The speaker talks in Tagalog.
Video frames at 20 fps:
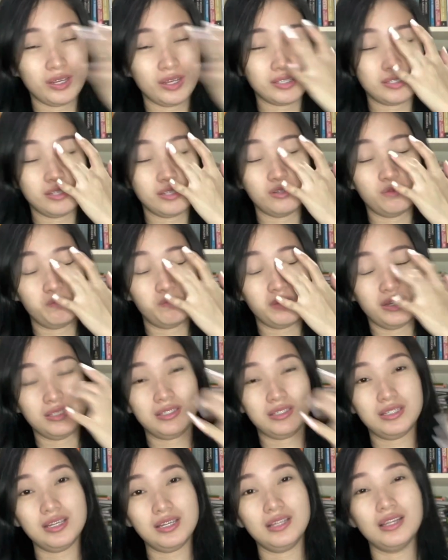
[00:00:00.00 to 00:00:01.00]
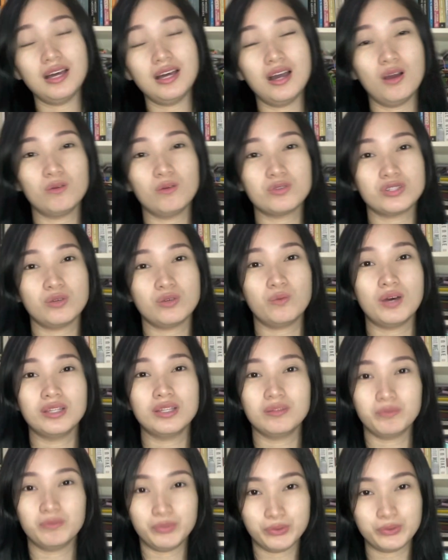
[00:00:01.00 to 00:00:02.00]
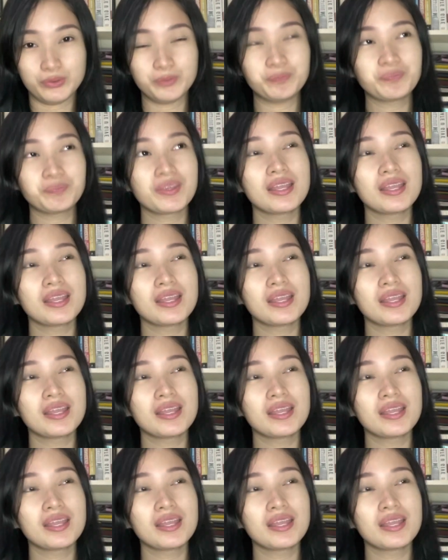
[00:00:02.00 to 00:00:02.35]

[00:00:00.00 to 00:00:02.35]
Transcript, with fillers: kaysa yung mag-stick lang ako sa one book.